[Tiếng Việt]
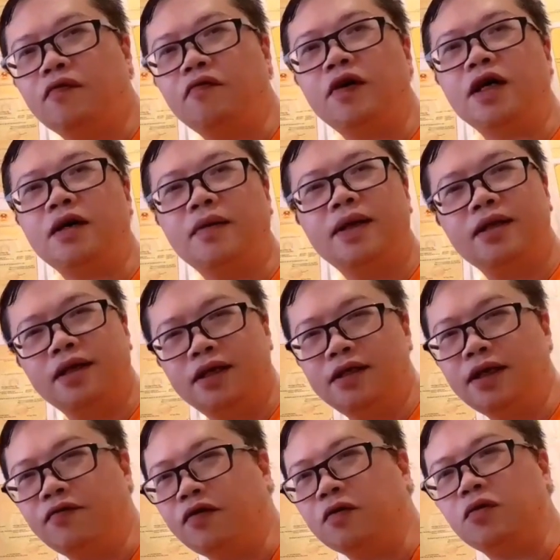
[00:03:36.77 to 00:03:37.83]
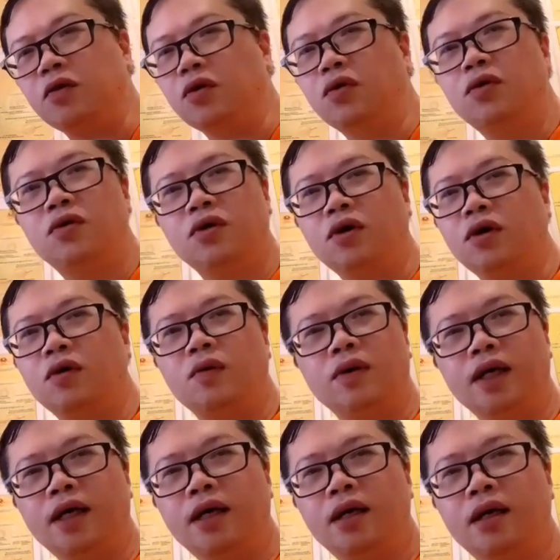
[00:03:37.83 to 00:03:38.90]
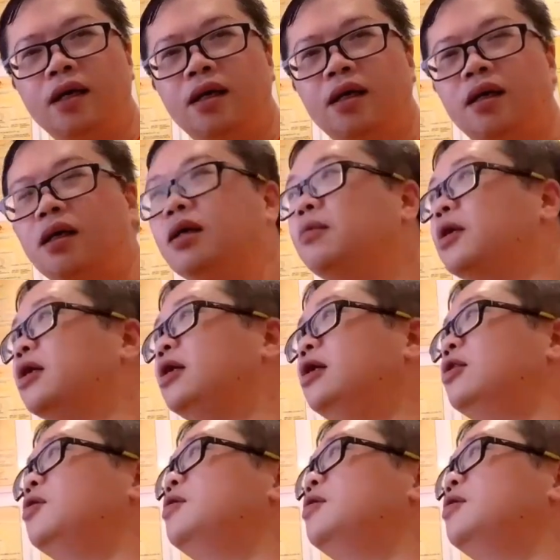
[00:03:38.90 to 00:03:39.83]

và các bạn thấy rằng phong thủy ô khó quá nhưng mà khi